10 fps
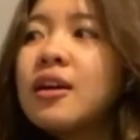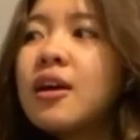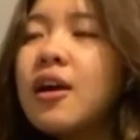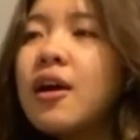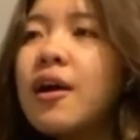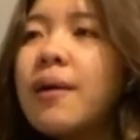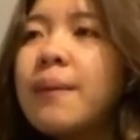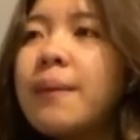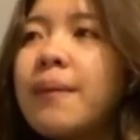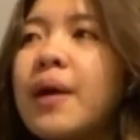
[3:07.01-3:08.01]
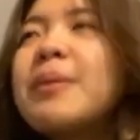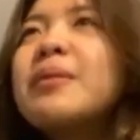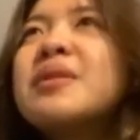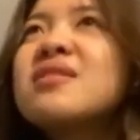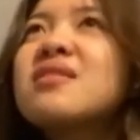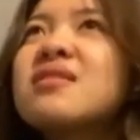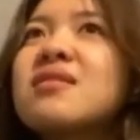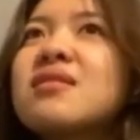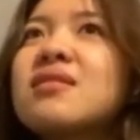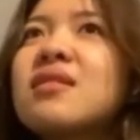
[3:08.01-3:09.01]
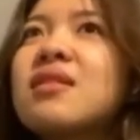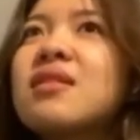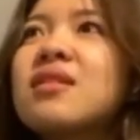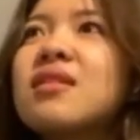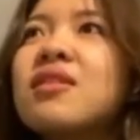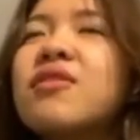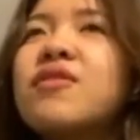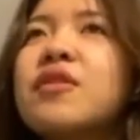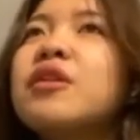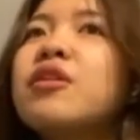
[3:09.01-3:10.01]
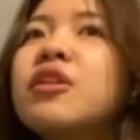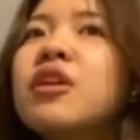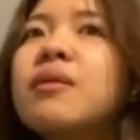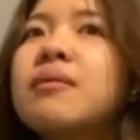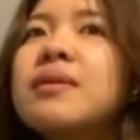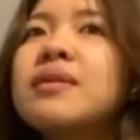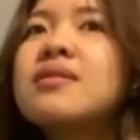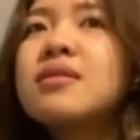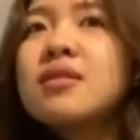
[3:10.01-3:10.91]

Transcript: um, I mean, mas, nafe-feel ko na mas